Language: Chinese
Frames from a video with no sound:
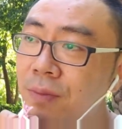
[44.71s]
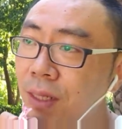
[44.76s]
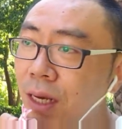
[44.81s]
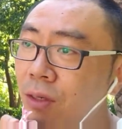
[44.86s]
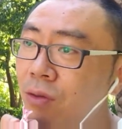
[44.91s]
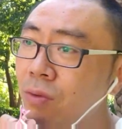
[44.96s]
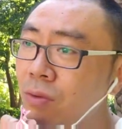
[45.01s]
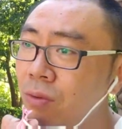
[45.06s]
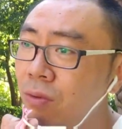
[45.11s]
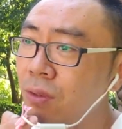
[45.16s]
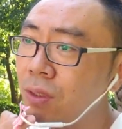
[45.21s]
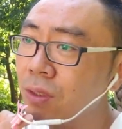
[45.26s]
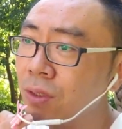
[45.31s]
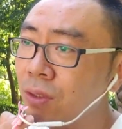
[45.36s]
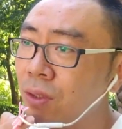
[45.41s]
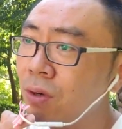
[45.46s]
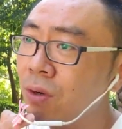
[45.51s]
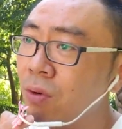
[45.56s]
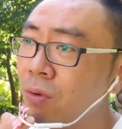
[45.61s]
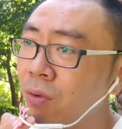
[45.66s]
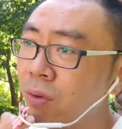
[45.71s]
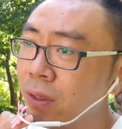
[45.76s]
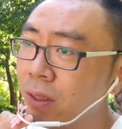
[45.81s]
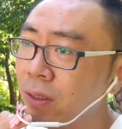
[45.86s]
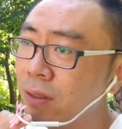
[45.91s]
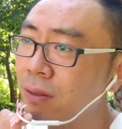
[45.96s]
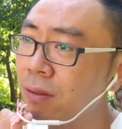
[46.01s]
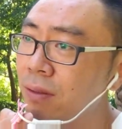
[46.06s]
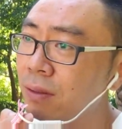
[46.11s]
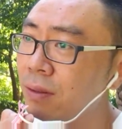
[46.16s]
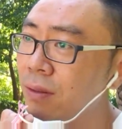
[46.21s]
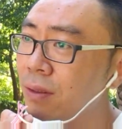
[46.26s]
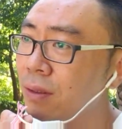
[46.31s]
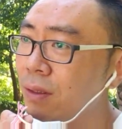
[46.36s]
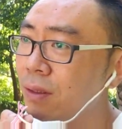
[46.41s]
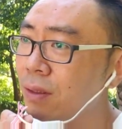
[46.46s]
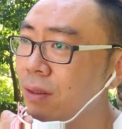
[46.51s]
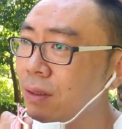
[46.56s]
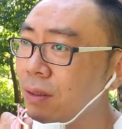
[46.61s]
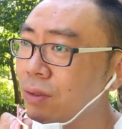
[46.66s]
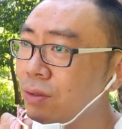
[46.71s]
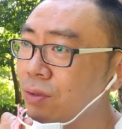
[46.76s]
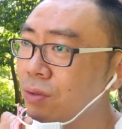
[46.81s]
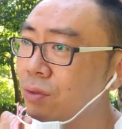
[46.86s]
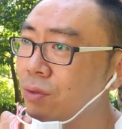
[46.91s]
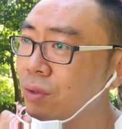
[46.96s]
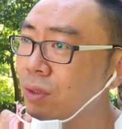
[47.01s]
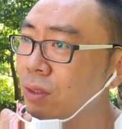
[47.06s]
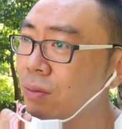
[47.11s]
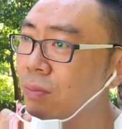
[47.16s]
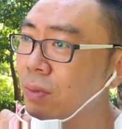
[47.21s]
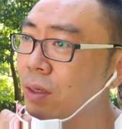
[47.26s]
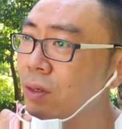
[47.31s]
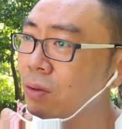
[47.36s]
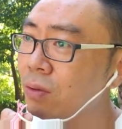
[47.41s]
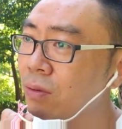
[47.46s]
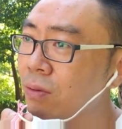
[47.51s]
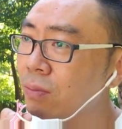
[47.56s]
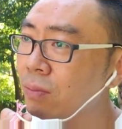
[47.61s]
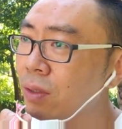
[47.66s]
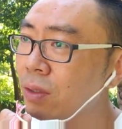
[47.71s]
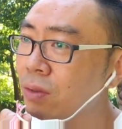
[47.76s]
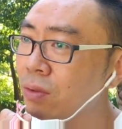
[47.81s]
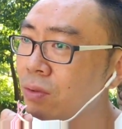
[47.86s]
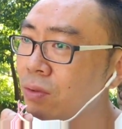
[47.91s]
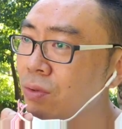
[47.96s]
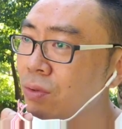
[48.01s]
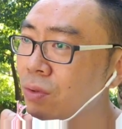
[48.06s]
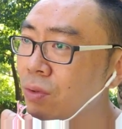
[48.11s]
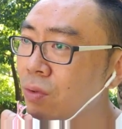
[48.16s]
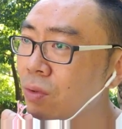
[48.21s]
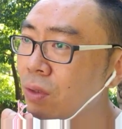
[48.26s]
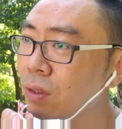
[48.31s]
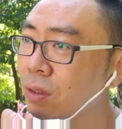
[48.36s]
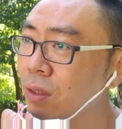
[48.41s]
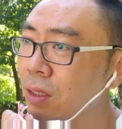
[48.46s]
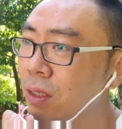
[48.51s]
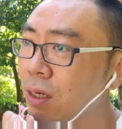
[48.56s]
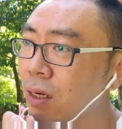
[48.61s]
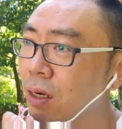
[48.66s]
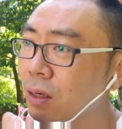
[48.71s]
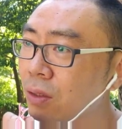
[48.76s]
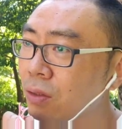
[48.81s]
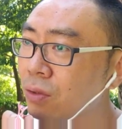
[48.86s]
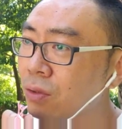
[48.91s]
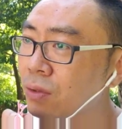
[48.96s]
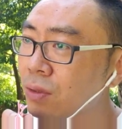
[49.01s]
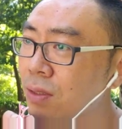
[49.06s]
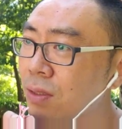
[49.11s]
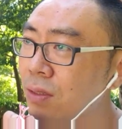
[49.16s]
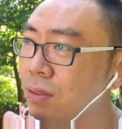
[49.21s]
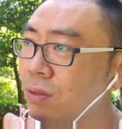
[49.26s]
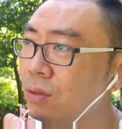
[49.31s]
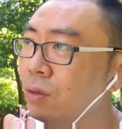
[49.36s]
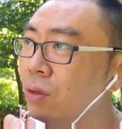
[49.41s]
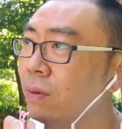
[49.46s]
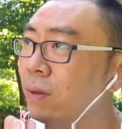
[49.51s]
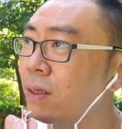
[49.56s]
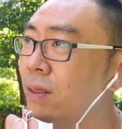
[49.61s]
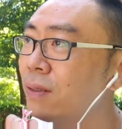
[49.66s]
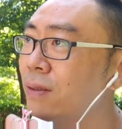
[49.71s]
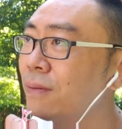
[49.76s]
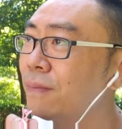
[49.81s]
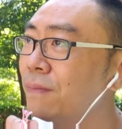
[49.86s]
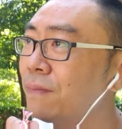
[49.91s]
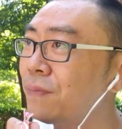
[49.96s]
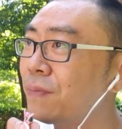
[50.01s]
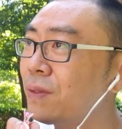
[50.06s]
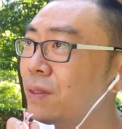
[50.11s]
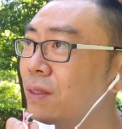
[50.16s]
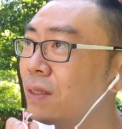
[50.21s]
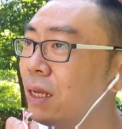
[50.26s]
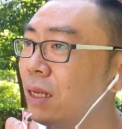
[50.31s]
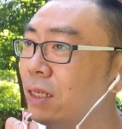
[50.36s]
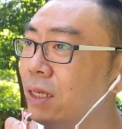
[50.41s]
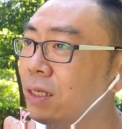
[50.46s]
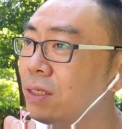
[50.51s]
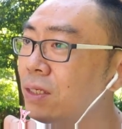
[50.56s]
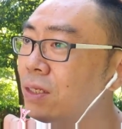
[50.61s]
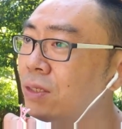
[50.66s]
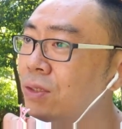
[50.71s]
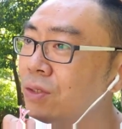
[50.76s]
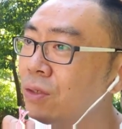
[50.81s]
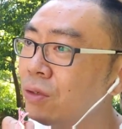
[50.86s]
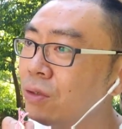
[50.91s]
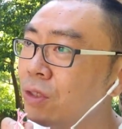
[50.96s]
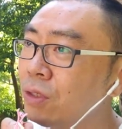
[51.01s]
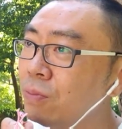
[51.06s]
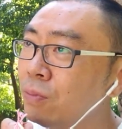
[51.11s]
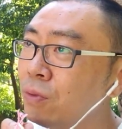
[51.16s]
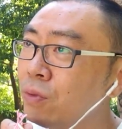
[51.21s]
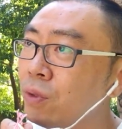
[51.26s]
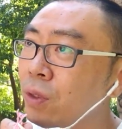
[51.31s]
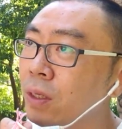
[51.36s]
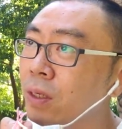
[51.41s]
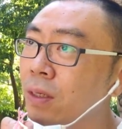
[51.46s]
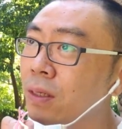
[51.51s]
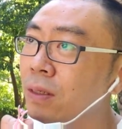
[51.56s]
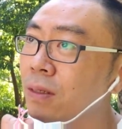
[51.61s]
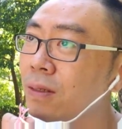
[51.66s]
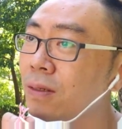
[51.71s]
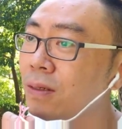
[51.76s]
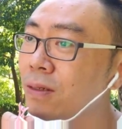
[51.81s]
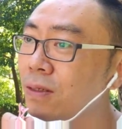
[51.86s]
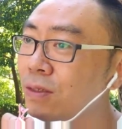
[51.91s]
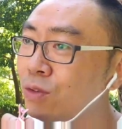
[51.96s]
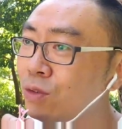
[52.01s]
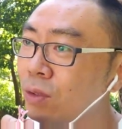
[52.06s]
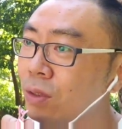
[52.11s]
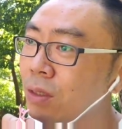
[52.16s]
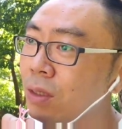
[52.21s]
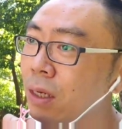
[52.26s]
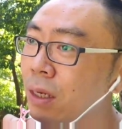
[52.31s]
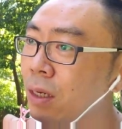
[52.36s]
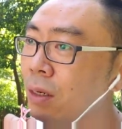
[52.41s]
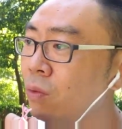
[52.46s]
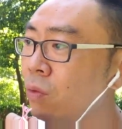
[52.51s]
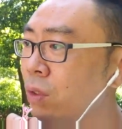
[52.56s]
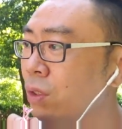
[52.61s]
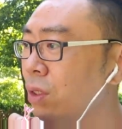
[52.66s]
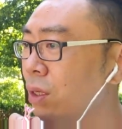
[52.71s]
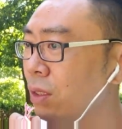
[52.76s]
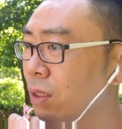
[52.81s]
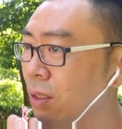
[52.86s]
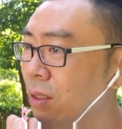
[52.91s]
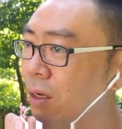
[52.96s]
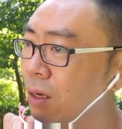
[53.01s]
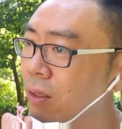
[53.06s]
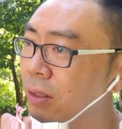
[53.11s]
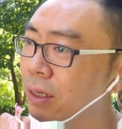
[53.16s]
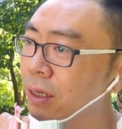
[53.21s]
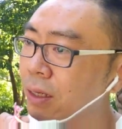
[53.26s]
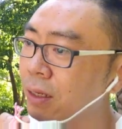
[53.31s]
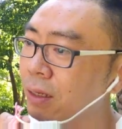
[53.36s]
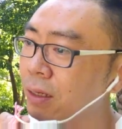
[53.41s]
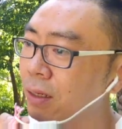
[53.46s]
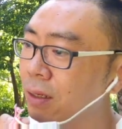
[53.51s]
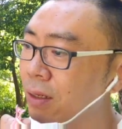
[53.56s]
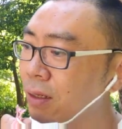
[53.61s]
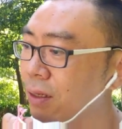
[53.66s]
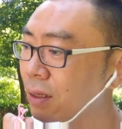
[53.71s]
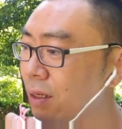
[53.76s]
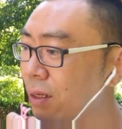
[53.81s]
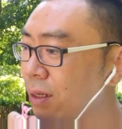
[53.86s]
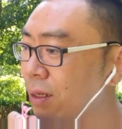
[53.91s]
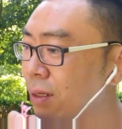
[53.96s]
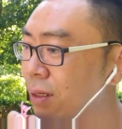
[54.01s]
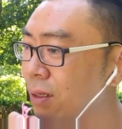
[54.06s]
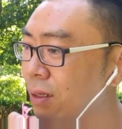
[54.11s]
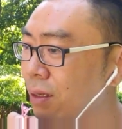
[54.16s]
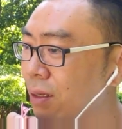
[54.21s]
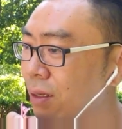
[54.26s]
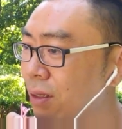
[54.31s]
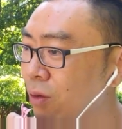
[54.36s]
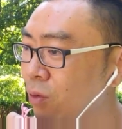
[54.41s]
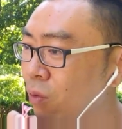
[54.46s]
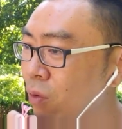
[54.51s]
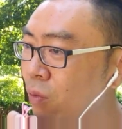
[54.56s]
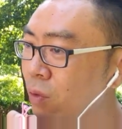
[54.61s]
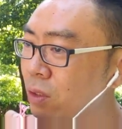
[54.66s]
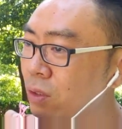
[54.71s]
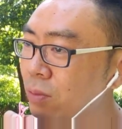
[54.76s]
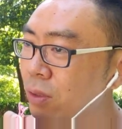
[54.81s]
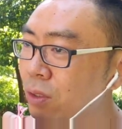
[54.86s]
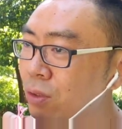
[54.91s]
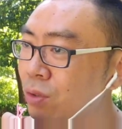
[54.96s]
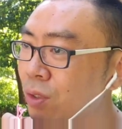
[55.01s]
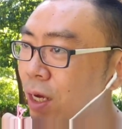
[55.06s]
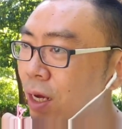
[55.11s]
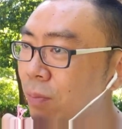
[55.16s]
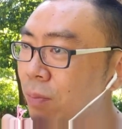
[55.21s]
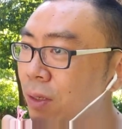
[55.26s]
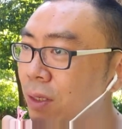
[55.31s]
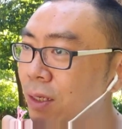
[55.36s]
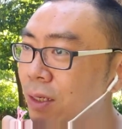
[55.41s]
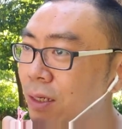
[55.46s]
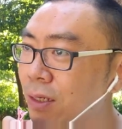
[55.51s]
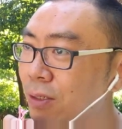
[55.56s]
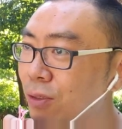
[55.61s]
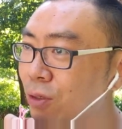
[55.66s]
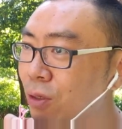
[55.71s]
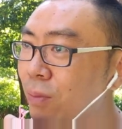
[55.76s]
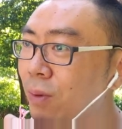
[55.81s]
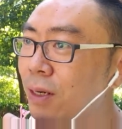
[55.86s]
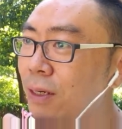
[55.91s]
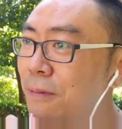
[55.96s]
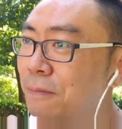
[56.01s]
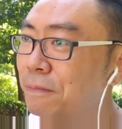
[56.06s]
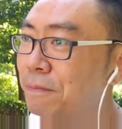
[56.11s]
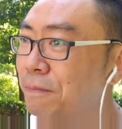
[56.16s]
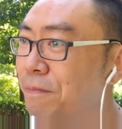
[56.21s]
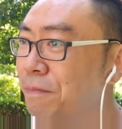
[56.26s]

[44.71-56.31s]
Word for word: 大多数人是后悔的，就觉得没有没有去过更好的日子，对吧？但年轻的时候是不觉得的，觉得哎我现在挺好的呀，哎我为什么要去改变呢，对吧？